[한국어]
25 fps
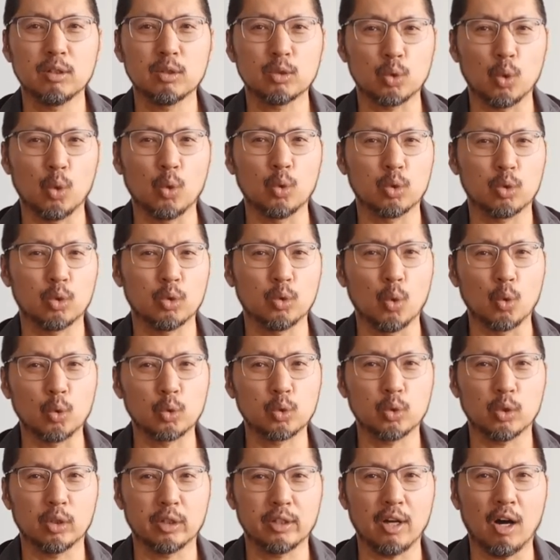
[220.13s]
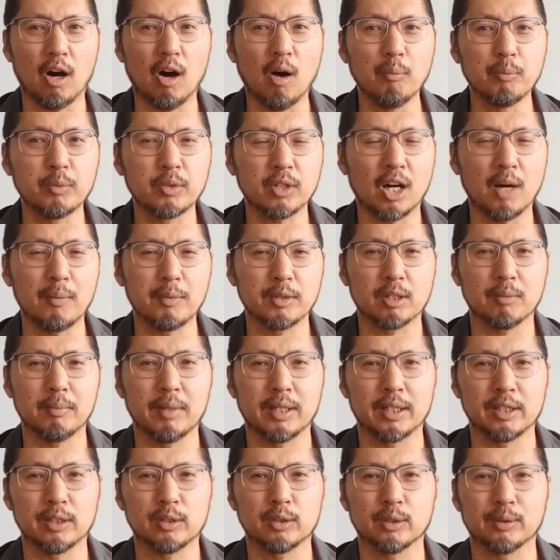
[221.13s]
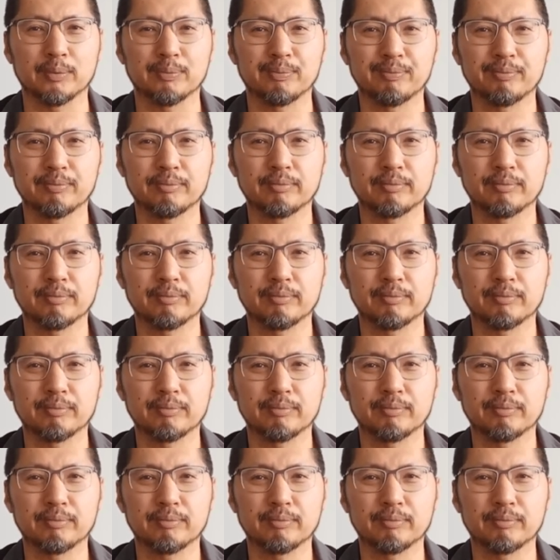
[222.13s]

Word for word: 속으로 욕주거리 엄청 하면서 말이죠.